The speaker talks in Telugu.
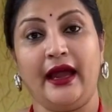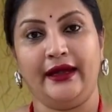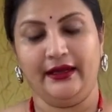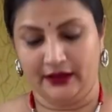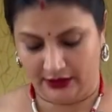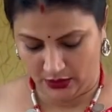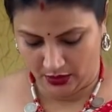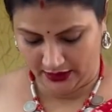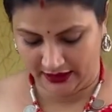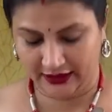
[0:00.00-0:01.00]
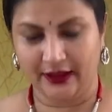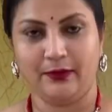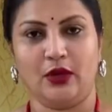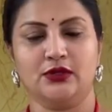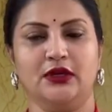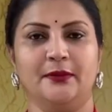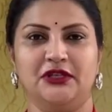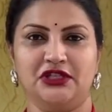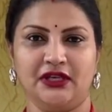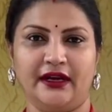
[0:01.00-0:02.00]
అండ్ ఇంకోటి ఏంటంటే బ్లౌజ్ కూడా
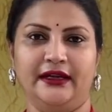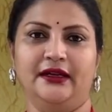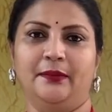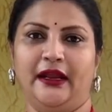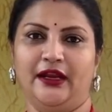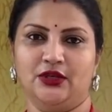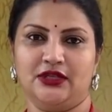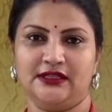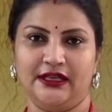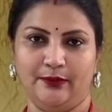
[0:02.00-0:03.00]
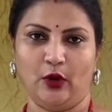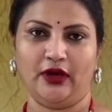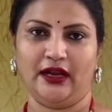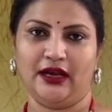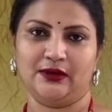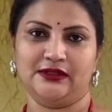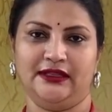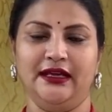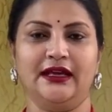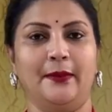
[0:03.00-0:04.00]
మంచిగా రెడ్ ప్లేన్ వచ్చేసి ఈ బార్డర్ లాగా వస్తుంది
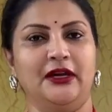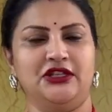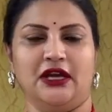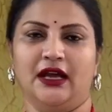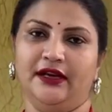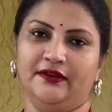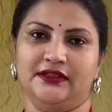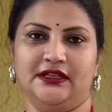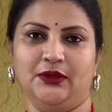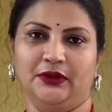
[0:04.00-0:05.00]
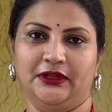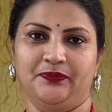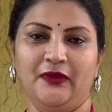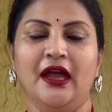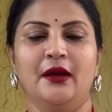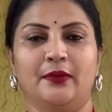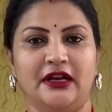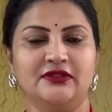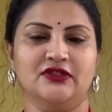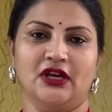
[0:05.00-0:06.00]
కాబట్టి చాలా ఇంట్రెస్టింగ్ ఉంటుంది
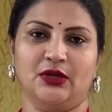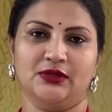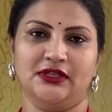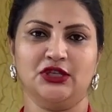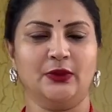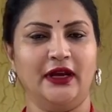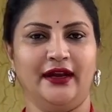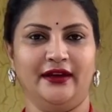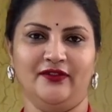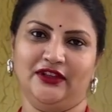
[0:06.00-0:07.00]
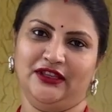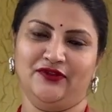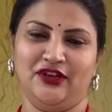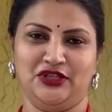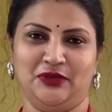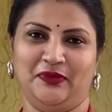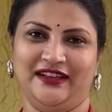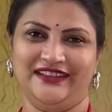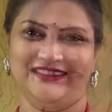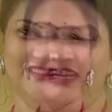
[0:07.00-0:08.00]
ప్రైస్ విషయానికి వస్తే ట్వెల్వ్ హండ్రెడ్ విత్ ఫ్రీ షిప్పింగ్
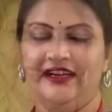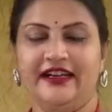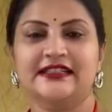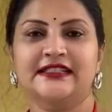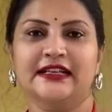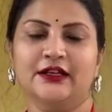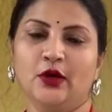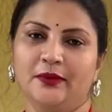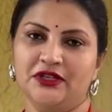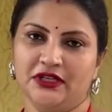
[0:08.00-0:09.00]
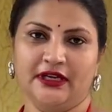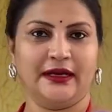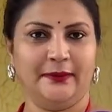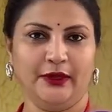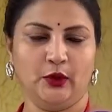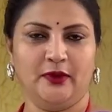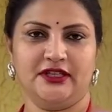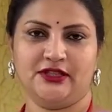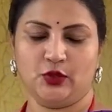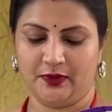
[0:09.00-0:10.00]
నెక్స్ట్ కలర్ కాంబినేషన్ నేను కంప్లీట్ ఓపెన్
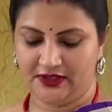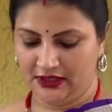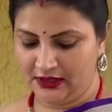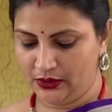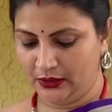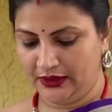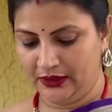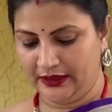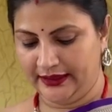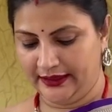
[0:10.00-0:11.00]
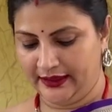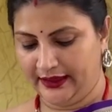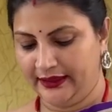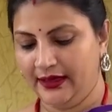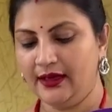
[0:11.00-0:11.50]
చేసి చూపిస్తున్నా సో దట్ యుల్ గెట్ అన్ ఐడియా